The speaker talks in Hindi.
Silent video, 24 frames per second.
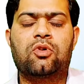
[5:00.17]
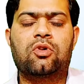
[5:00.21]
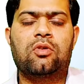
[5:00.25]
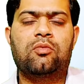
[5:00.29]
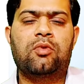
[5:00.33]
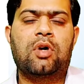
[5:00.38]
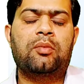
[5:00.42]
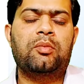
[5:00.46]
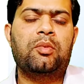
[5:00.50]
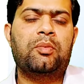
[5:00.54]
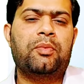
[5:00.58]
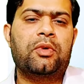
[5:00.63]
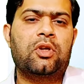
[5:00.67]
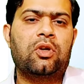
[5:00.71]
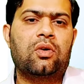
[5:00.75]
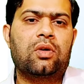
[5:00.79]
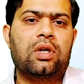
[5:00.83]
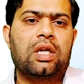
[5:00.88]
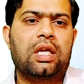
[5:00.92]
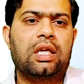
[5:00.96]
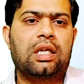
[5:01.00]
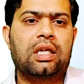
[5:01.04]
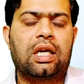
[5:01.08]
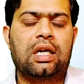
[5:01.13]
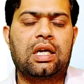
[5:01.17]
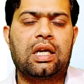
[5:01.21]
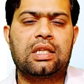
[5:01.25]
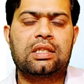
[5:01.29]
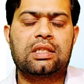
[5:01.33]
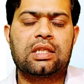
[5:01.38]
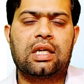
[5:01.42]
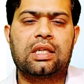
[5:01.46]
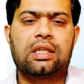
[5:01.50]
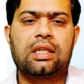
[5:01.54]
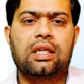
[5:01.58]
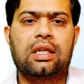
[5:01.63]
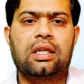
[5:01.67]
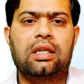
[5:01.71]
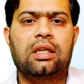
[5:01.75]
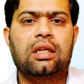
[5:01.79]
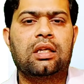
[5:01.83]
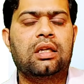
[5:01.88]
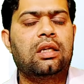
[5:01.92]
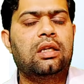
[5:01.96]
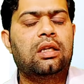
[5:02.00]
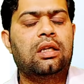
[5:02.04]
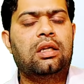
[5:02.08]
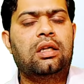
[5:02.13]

कैप्सूल को वहाँ भी प्रयोग नहीं करना चाहिए